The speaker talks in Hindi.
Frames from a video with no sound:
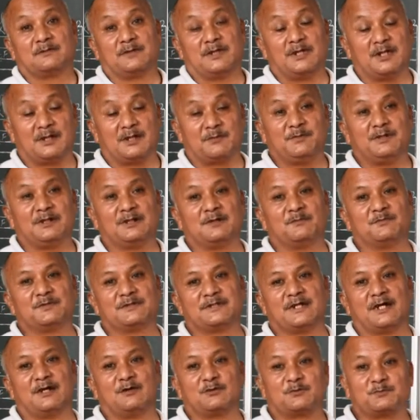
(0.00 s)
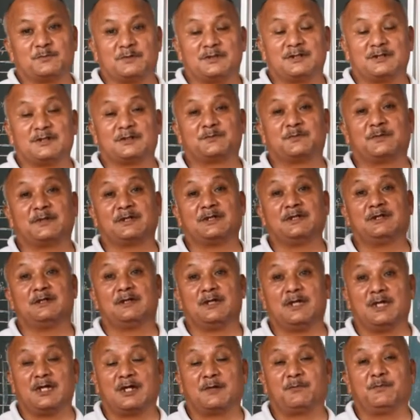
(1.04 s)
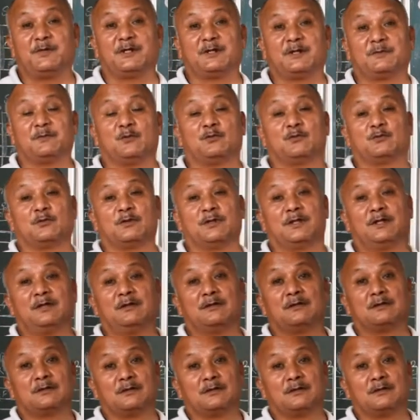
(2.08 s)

एक मिनम बजाया उसमें जिसमें कि एक बीट में उन्होंने